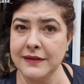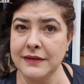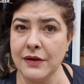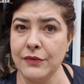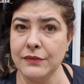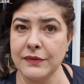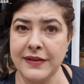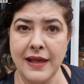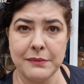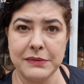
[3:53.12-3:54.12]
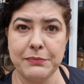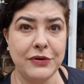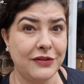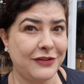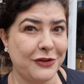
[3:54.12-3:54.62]
então, sabe?
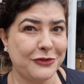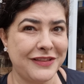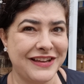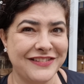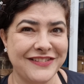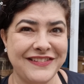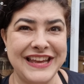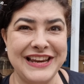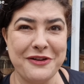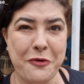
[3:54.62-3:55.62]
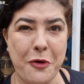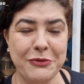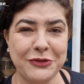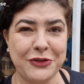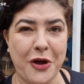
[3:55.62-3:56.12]
Por isso que eu tô dando ele
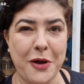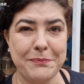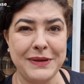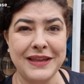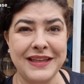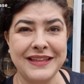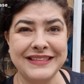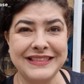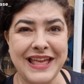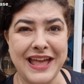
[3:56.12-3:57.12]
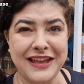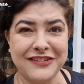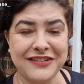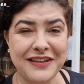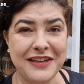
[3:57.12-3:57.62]
como top
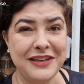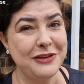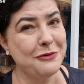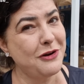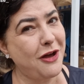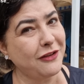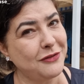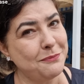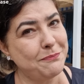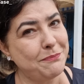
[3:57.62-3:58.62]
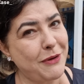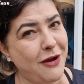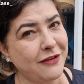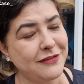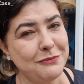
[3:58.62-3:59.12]
10. E o nosso
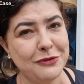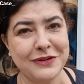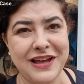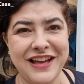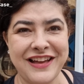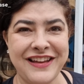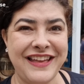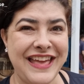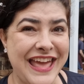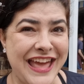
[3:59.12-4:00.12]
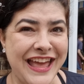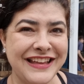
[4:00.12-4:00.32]
próximo lugar é